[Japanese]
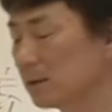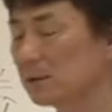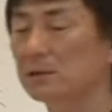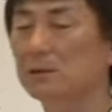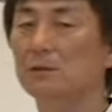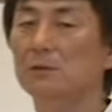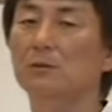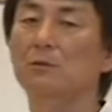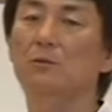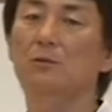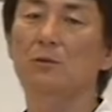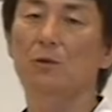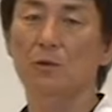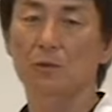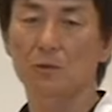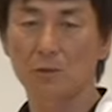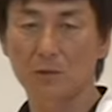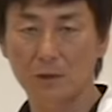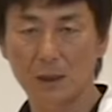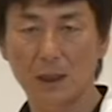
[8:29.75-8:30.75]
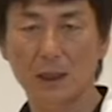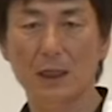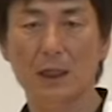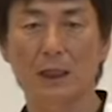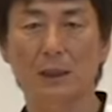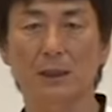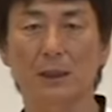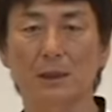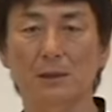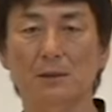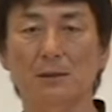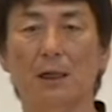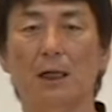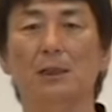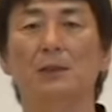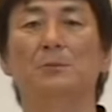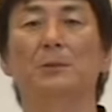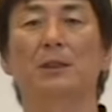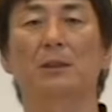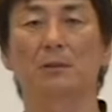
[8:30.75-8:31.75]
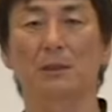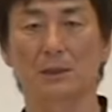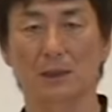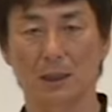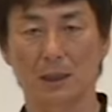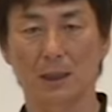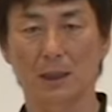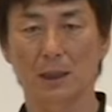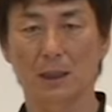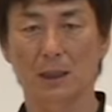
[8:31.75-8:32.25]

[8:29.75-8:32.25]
作ることから必ず始めてください